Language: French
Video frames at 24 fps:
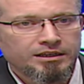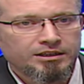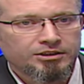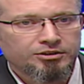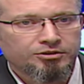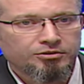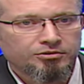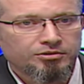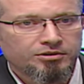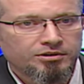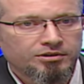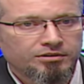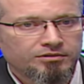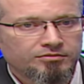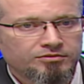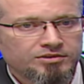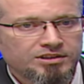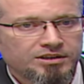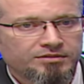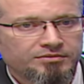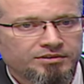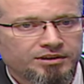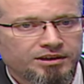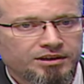Donc euh,
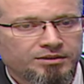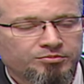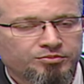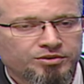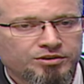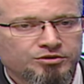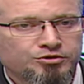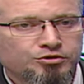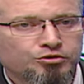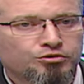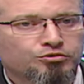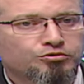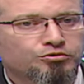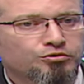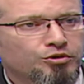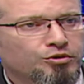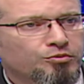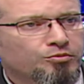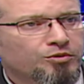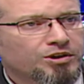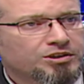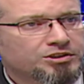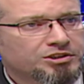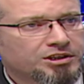vous avez, et puis surtout
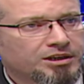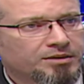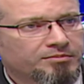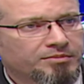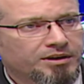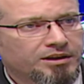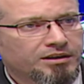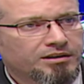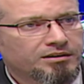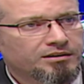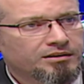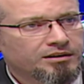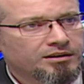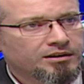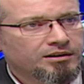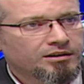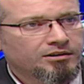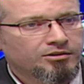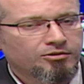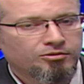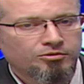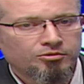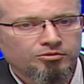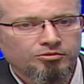le mois de Chaban
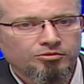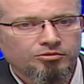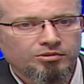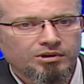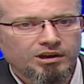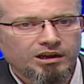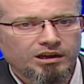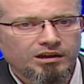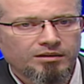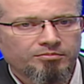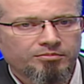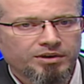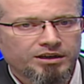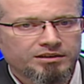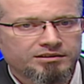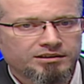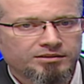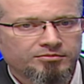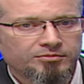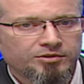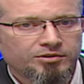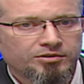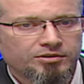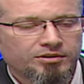où là,
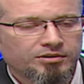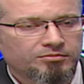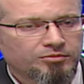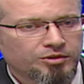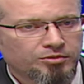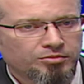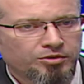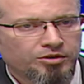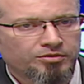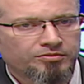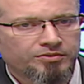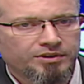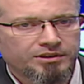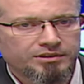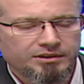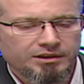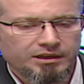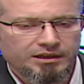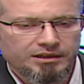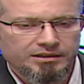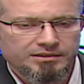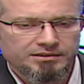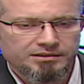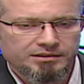pratiquement, comme le prophète,
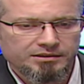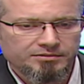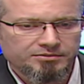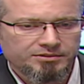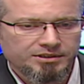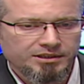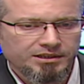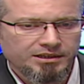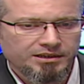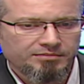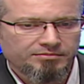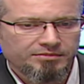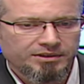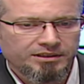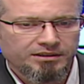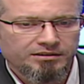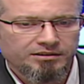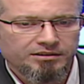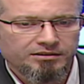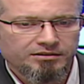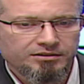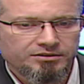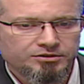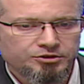salam,
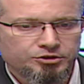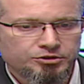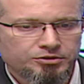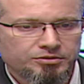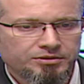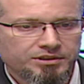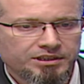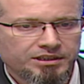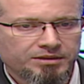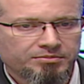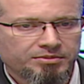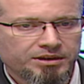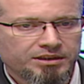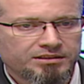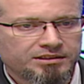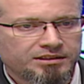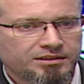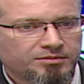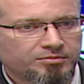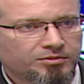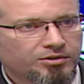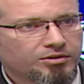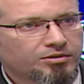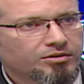il jeûnait
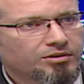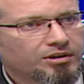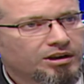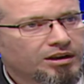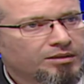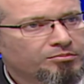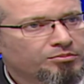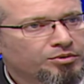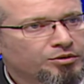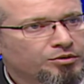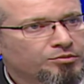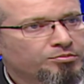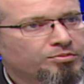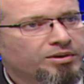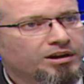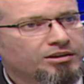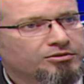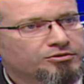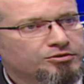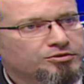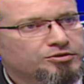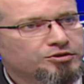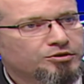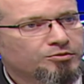pratiquement la
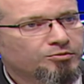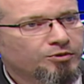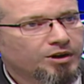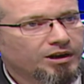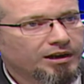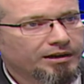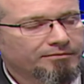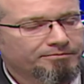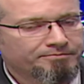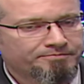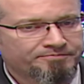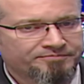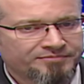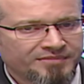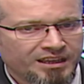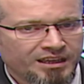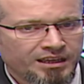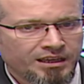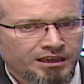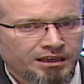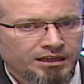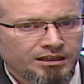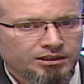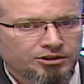plupart de ce mois-là.
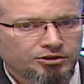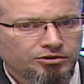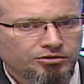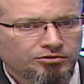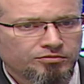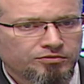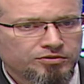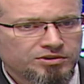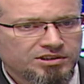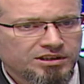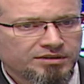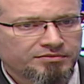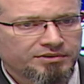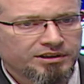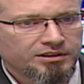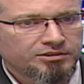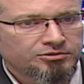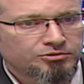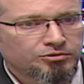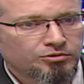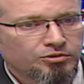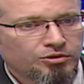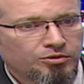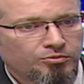Mhm. Donc vous avez
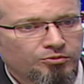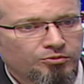tout le